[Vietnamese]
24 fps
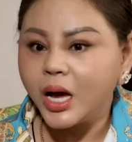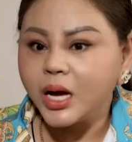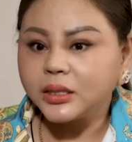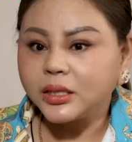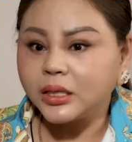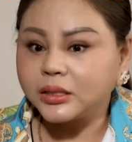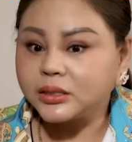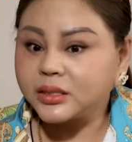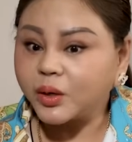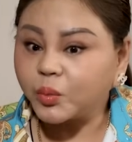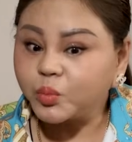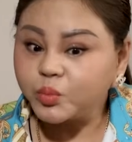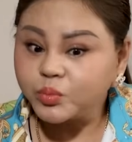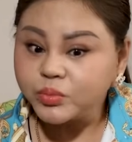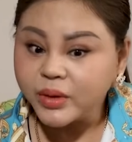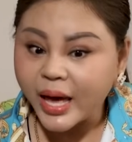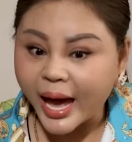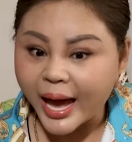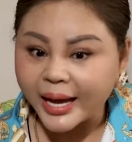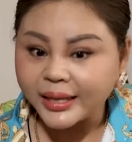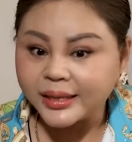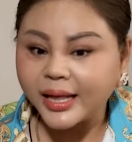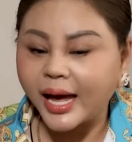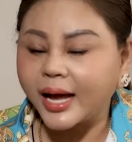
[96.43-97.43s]
thì trong
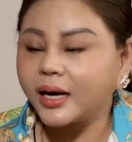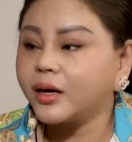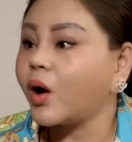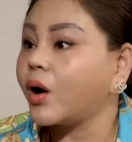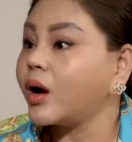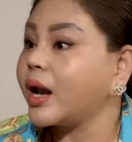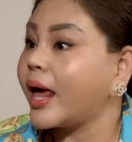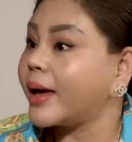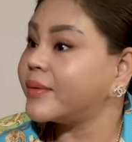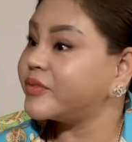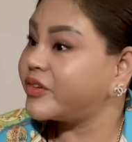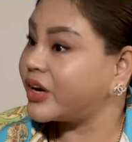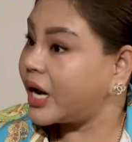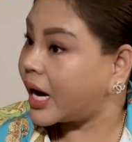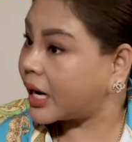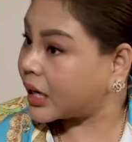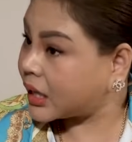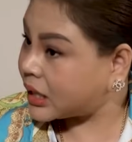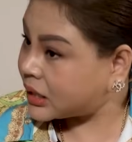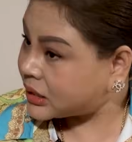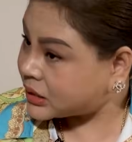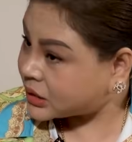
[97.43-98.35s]
vài tháng đó là em phải đăng ký